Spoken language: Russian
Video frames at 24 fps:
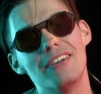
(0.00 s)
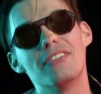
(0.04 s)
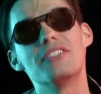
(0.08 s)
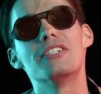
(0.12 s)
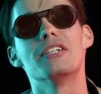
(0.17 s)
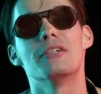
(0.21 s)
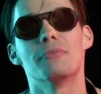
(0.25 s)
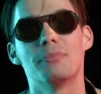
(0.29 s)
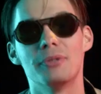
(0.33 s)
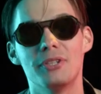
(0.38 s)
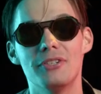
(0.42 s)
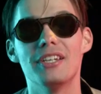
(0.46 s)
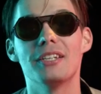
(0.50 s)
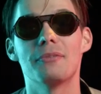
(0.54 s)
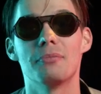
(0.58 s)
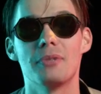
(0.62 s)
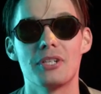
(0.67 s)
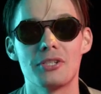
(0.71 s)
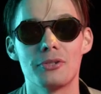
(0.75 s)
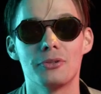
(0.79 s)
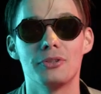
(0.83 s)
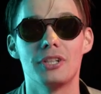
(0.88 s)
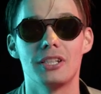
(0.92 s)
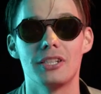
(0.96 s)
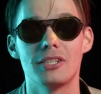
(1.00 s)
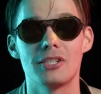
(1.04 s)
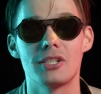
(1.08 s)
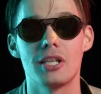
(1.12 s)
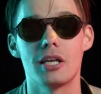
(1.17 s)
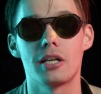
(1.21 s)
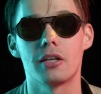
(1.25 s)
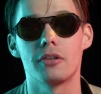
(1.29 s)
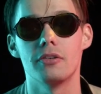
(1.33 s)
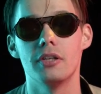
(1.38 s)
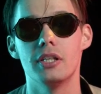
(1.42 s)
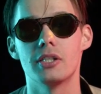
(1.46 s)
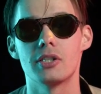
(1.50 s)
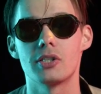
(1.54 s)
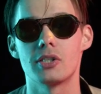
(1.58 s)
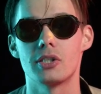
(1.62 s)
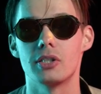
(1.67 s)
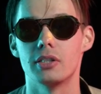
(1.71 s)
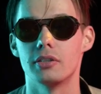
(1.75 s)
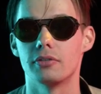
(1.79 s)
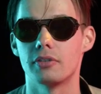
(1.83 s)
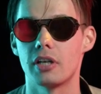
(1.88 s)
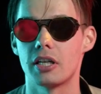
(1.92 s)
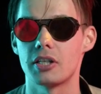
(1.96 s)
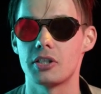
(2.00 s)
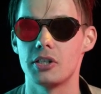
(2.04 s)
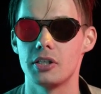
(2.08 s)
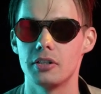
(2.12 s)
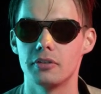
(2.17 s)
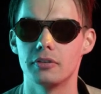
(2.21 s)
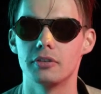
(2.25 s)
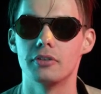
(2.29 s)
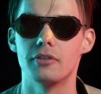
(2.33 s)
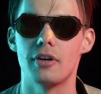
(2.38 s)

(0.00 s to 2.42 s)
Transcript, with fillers: Всем привет, меня зовут Адис Венес, и в картине